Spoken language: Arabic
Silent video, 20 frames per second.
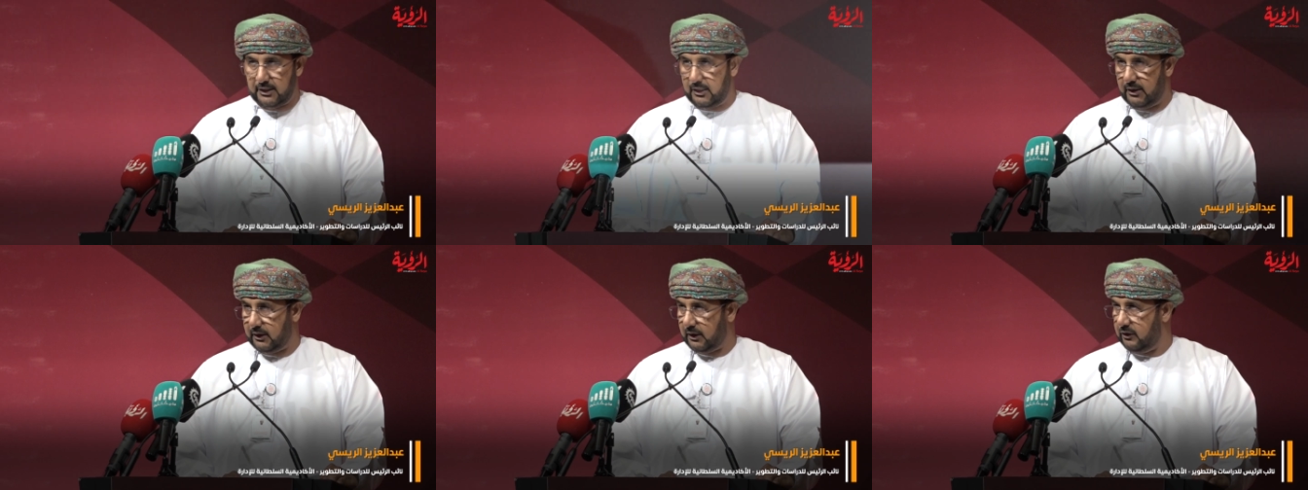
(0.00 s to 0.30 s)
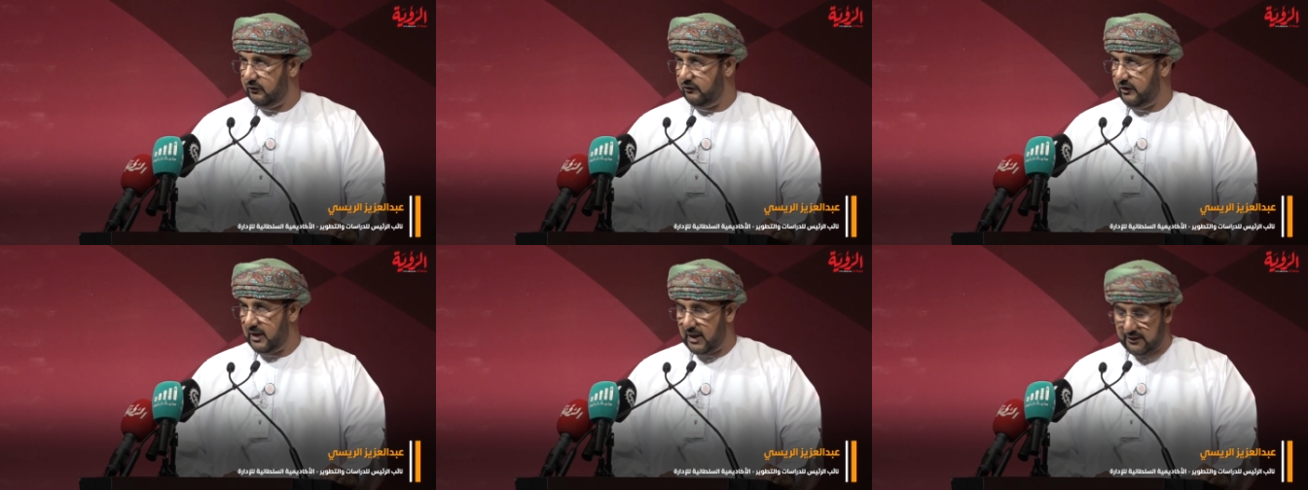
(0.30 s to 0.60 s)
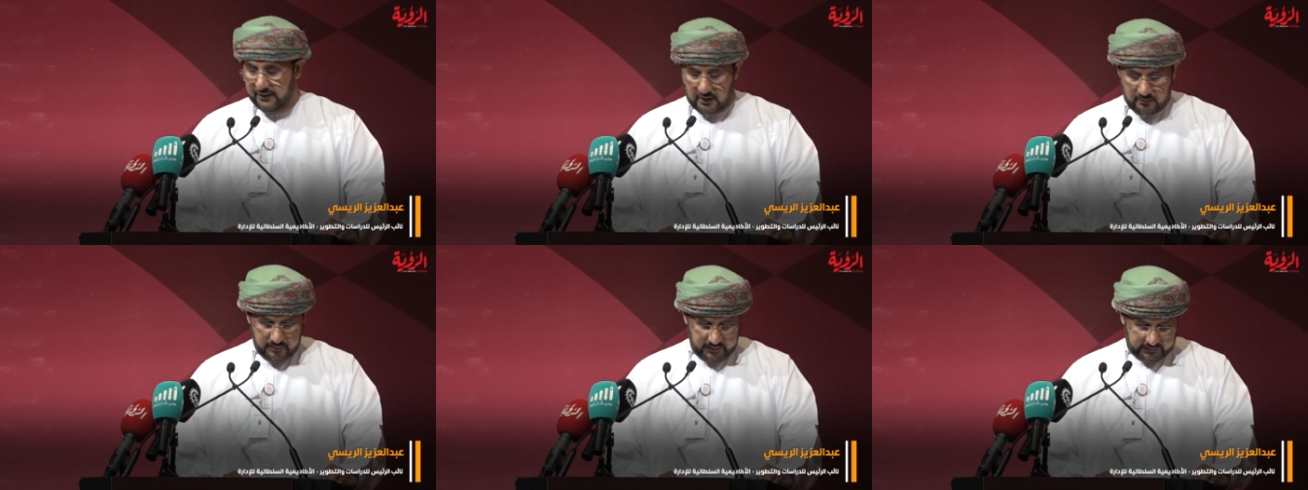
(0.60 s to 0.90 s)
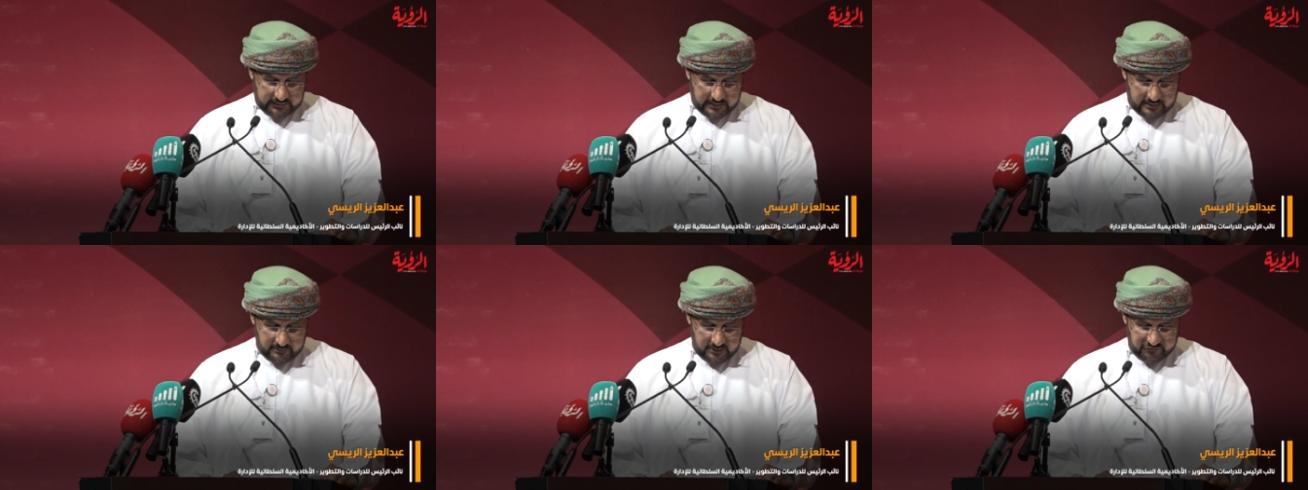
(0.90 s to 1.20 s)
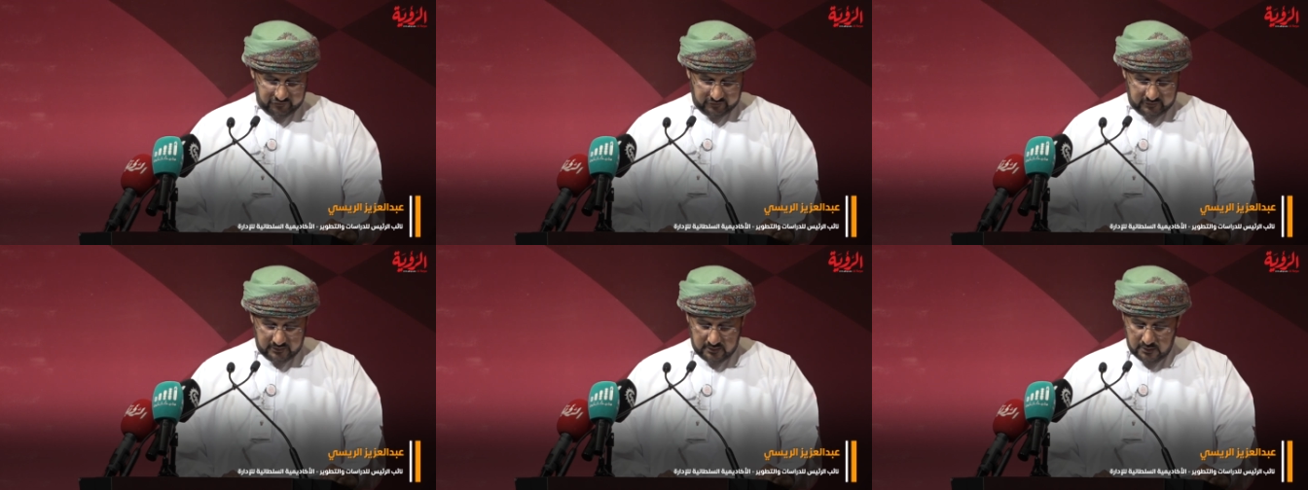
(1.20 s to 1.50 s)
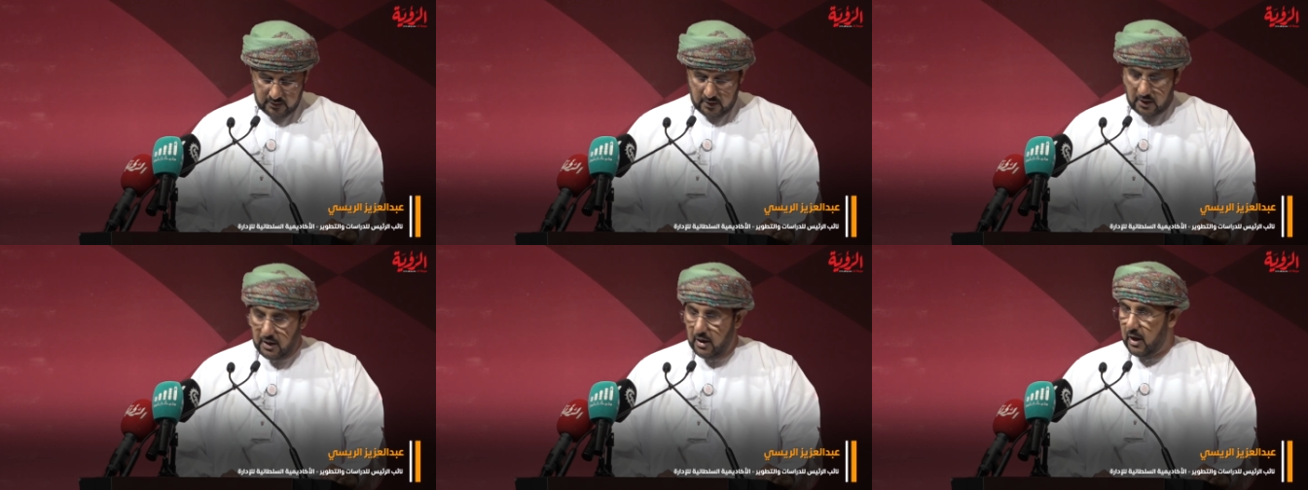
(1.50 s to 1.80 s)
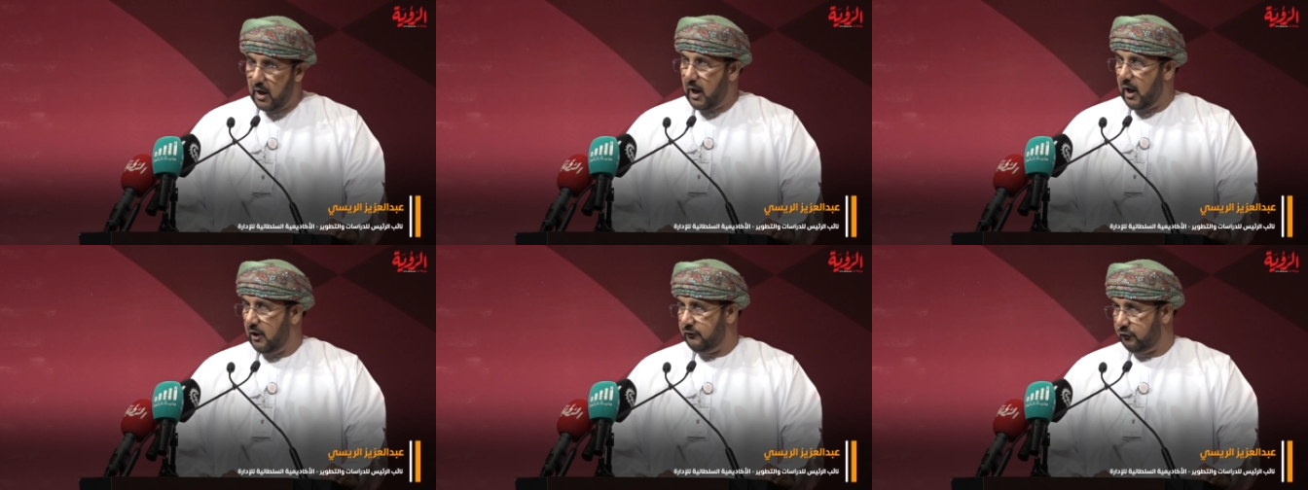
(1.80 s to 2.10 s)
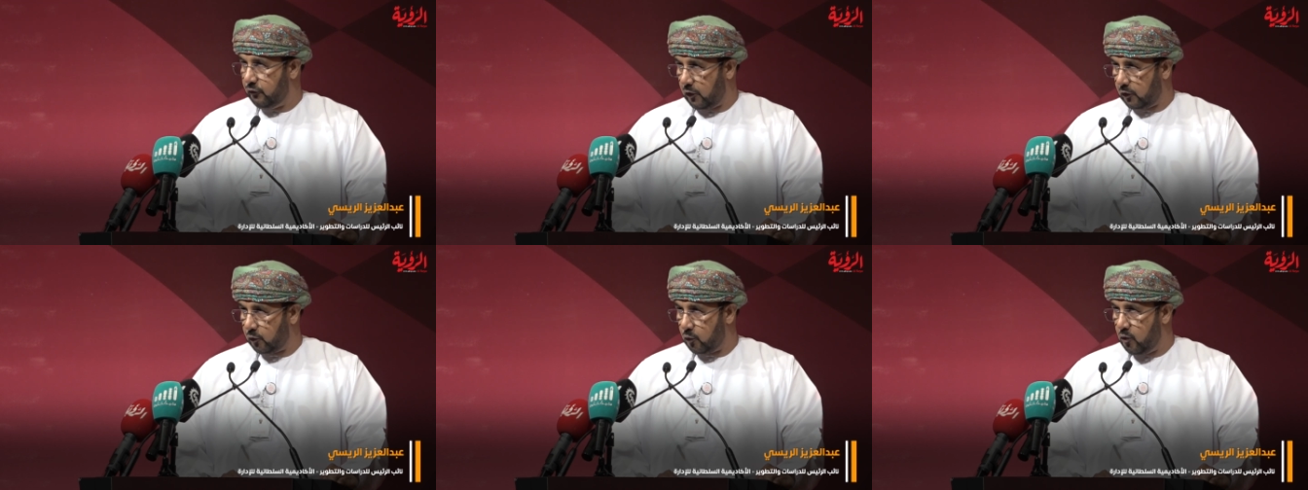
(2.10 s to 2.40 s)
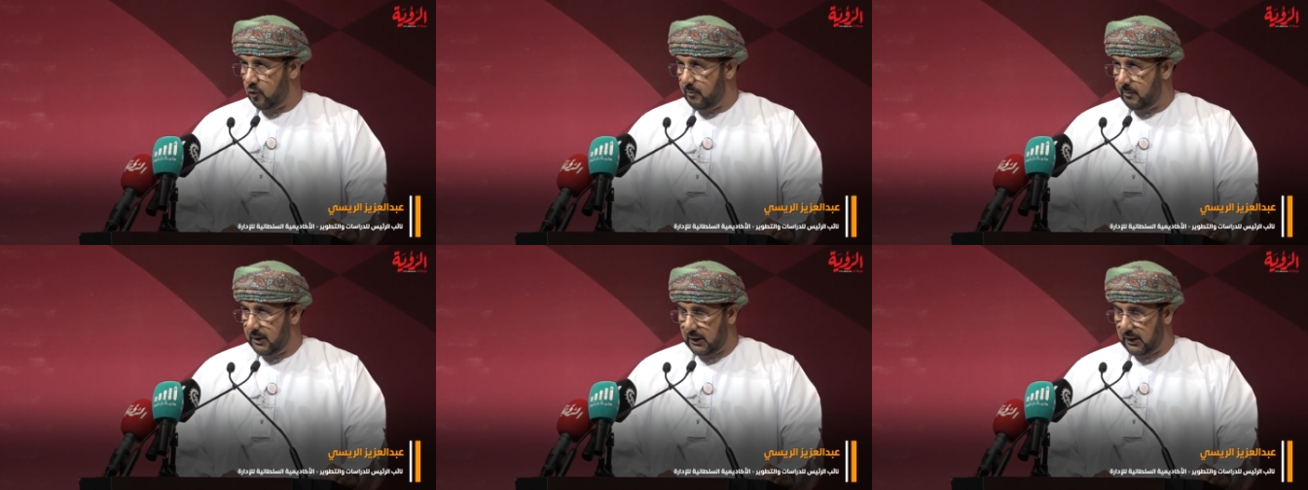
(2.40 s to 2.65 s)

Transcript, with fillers: خريجي هذا البرنامج أسرهم